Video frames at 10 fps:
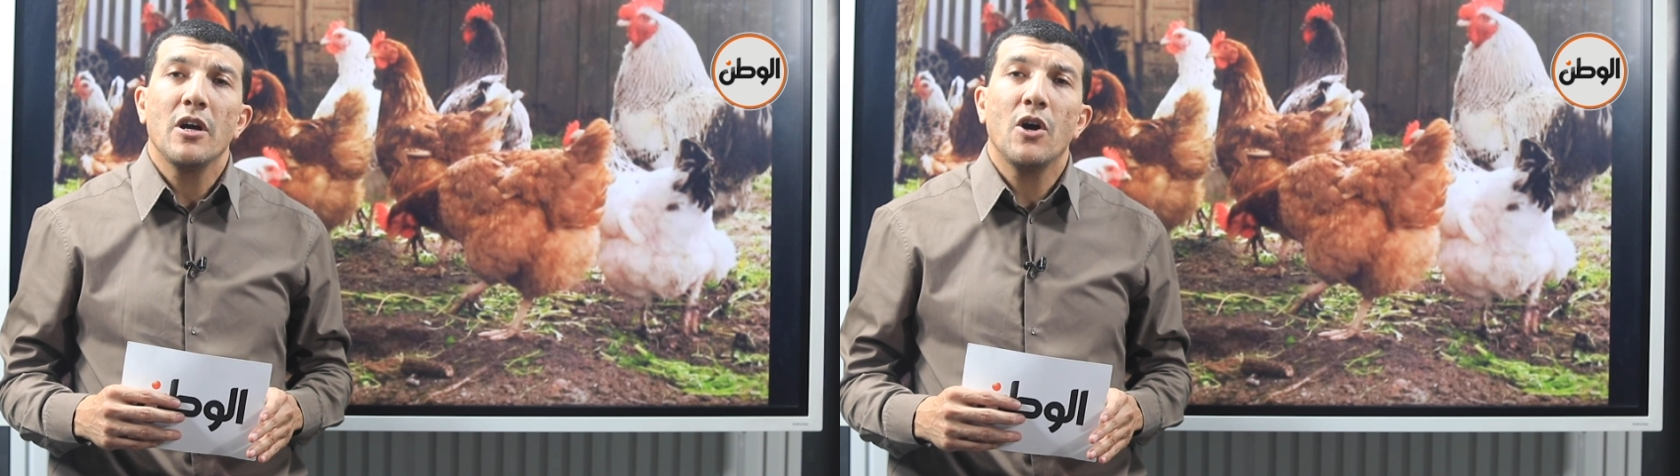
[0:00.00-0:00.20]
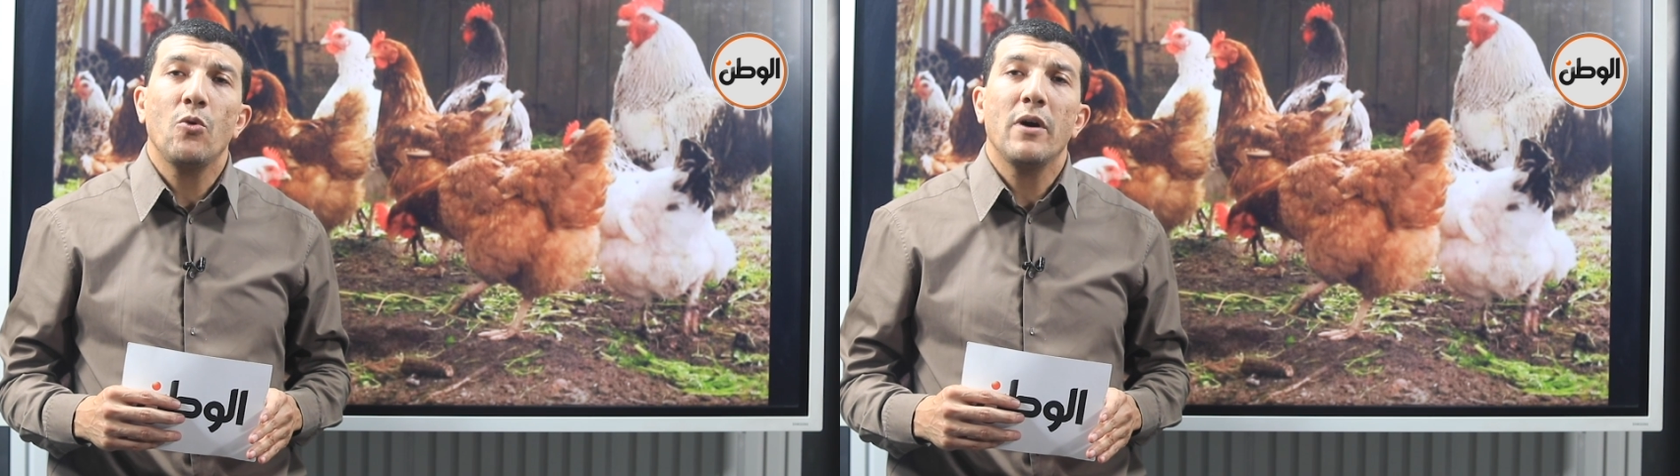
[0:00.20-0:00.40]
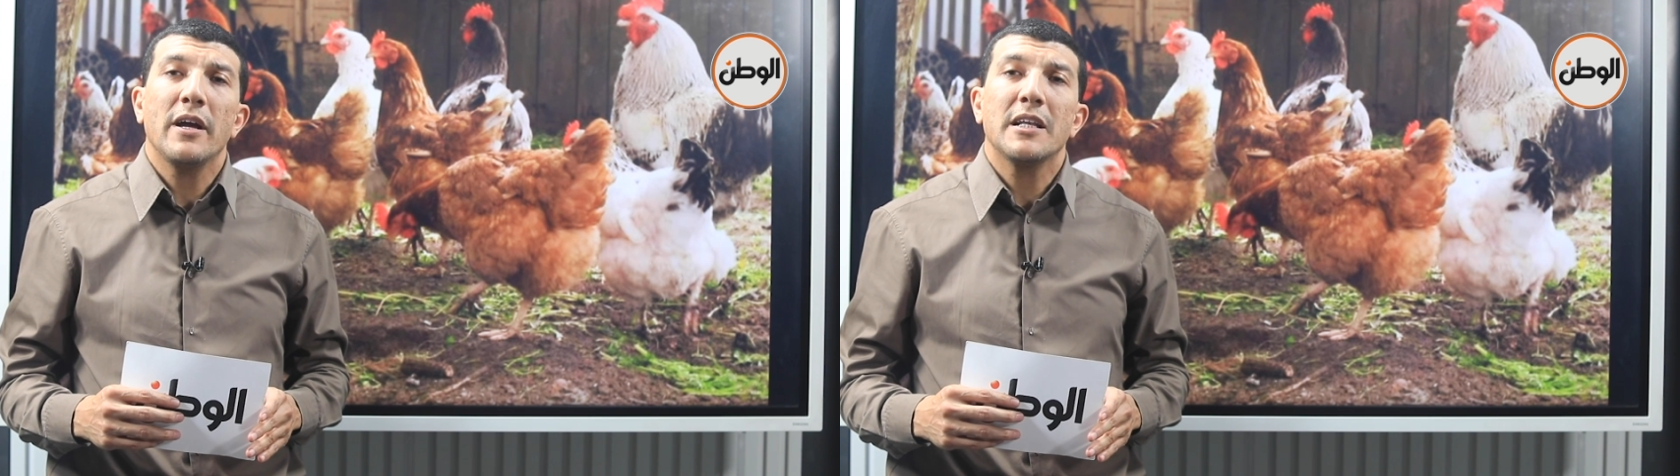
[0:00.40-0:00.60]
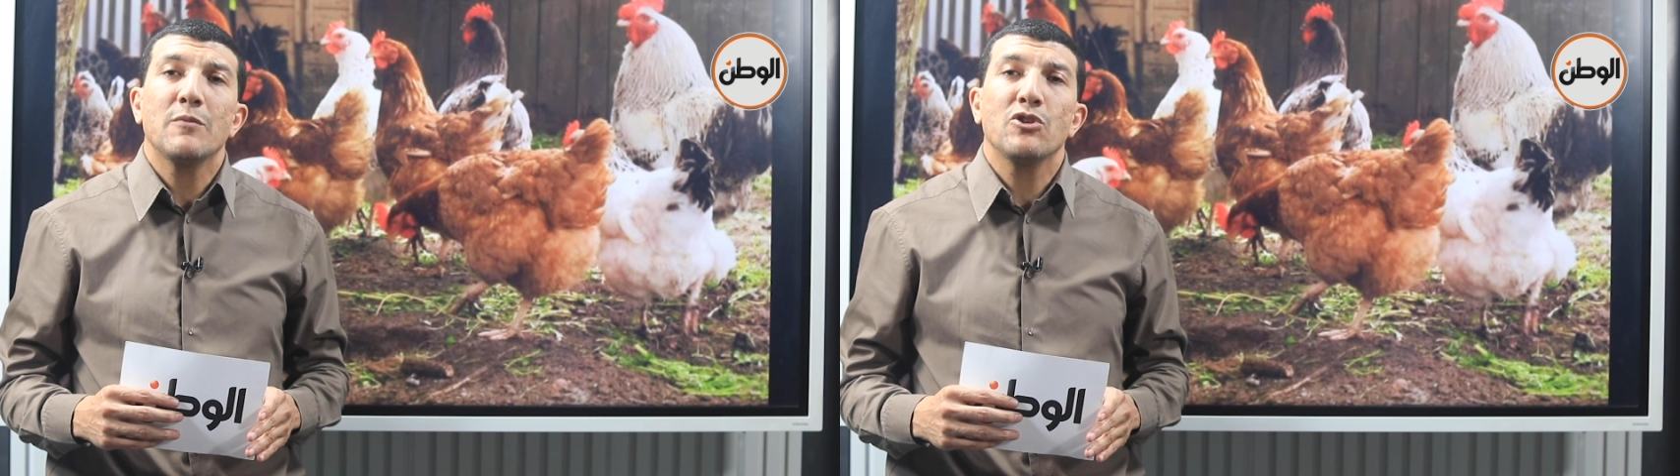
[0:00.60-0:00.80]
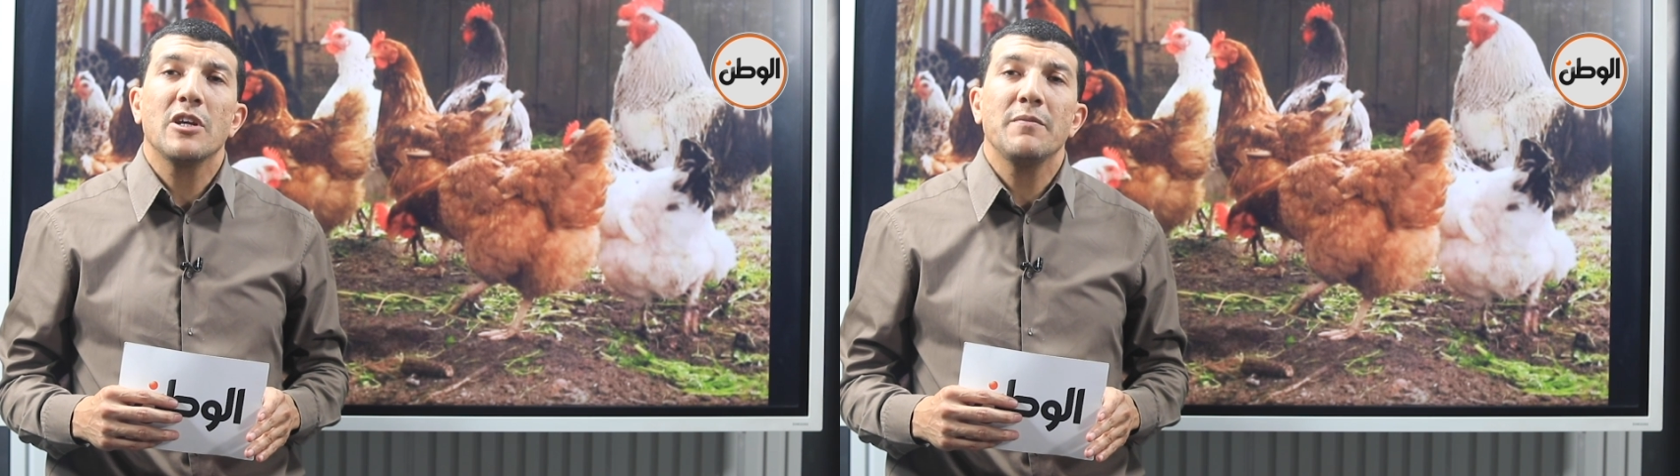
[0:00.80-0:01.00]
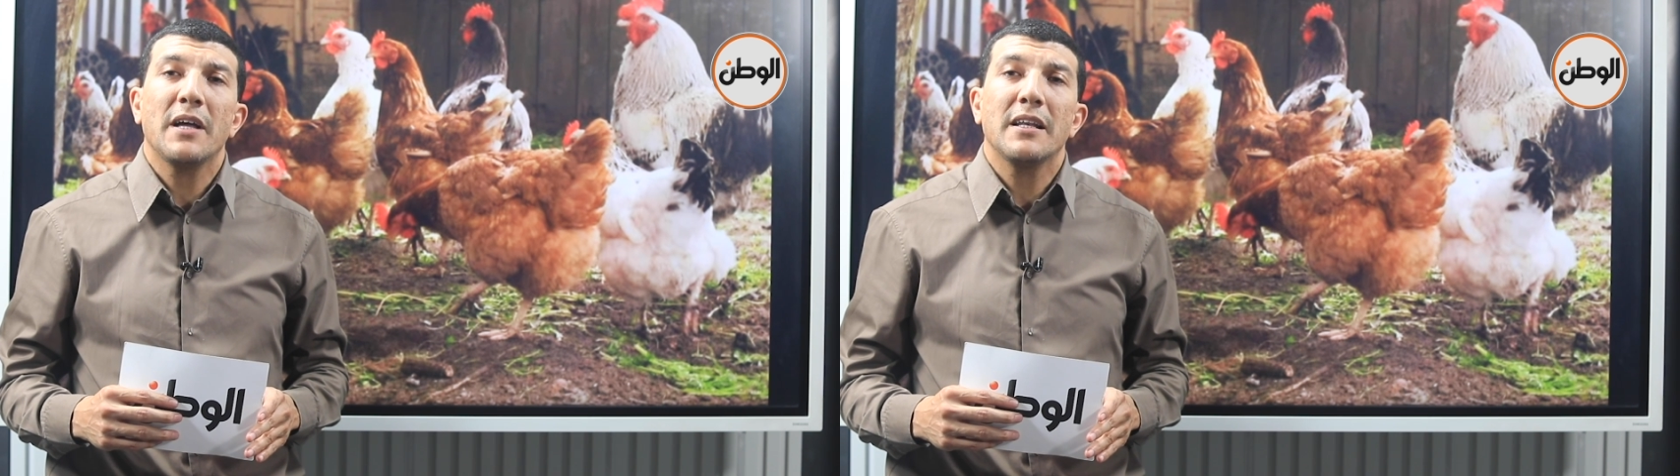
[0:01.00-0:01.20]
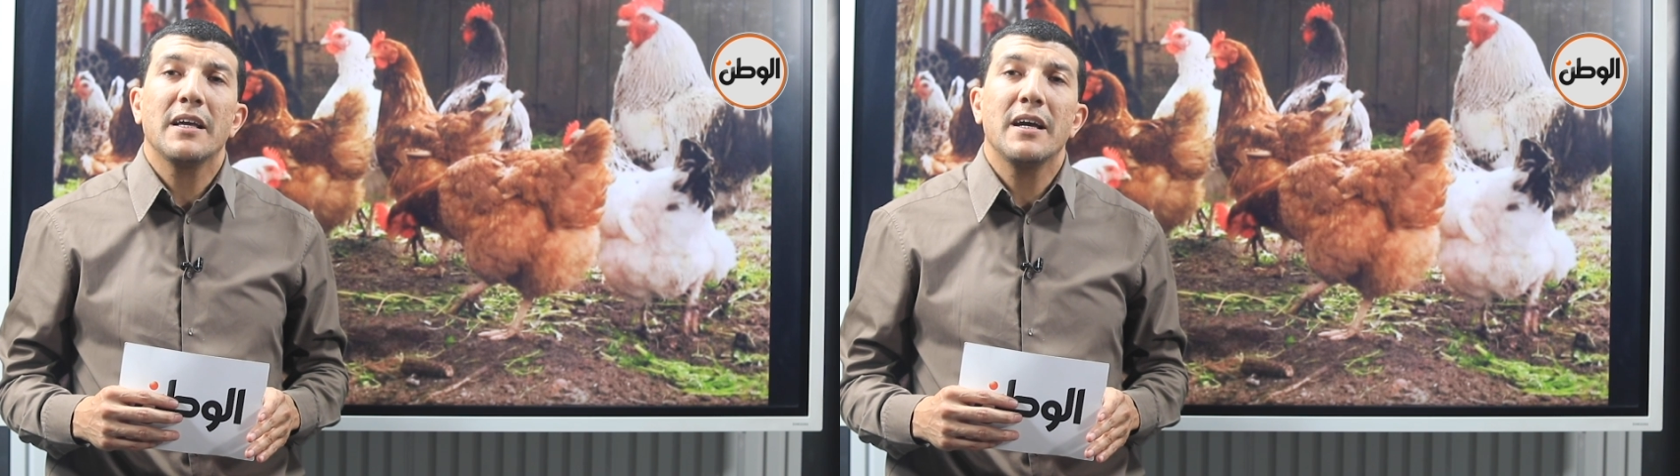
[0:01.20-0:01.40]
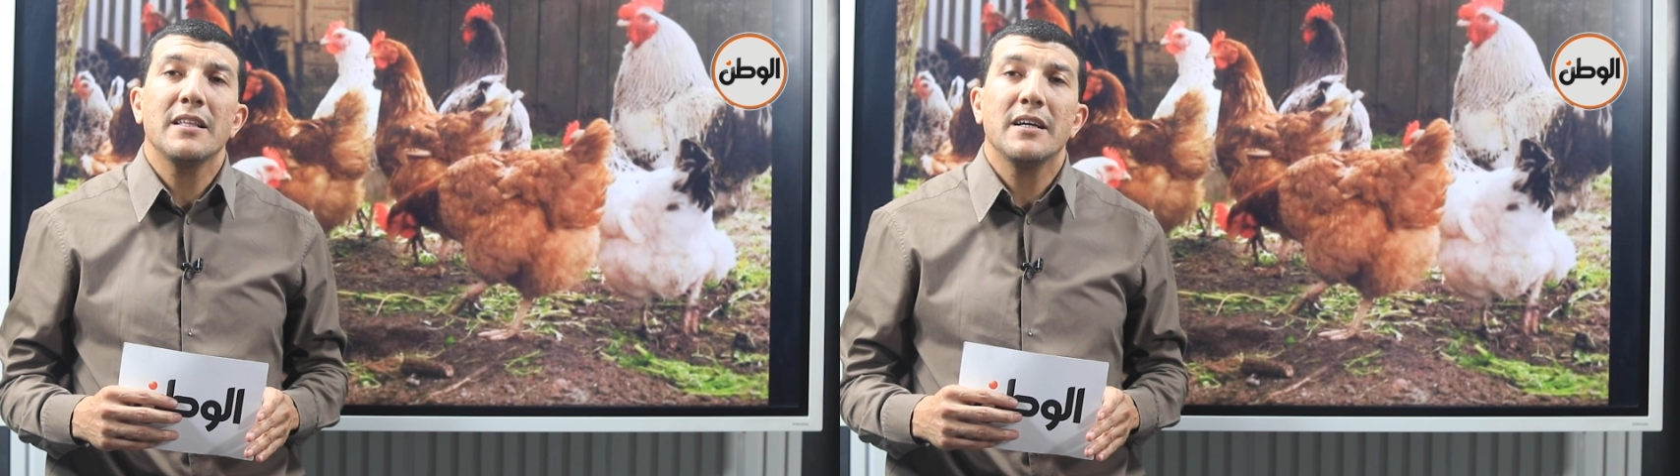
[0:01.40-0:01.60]
هو اللي بيجيبنا على
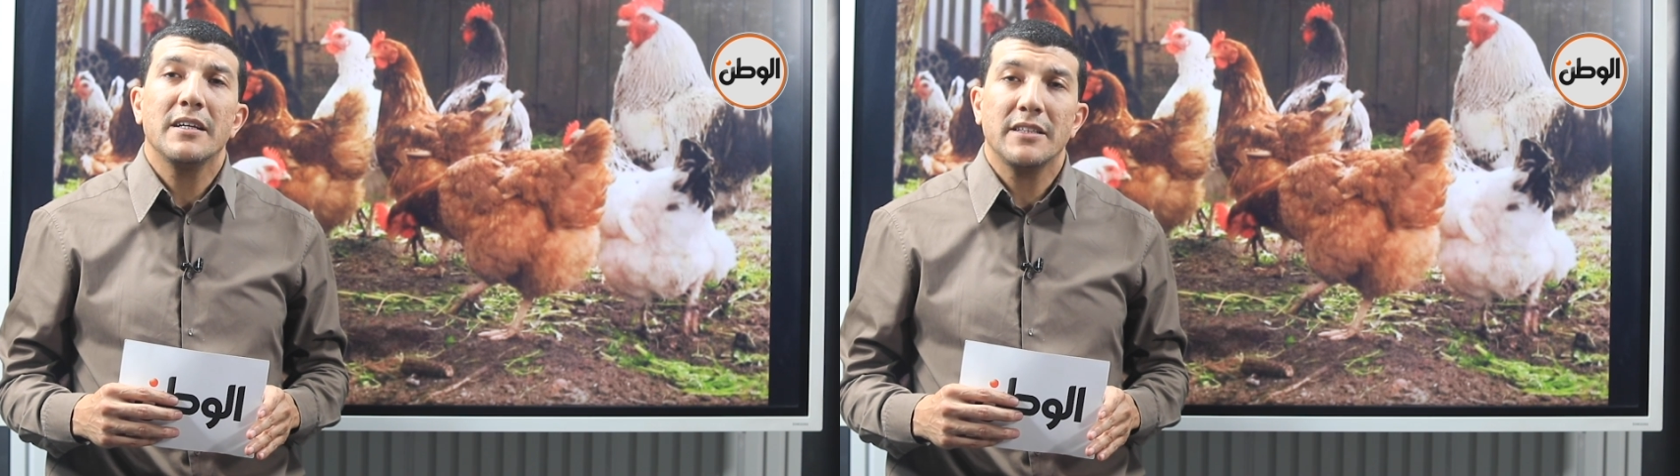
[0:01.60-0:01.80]
هذا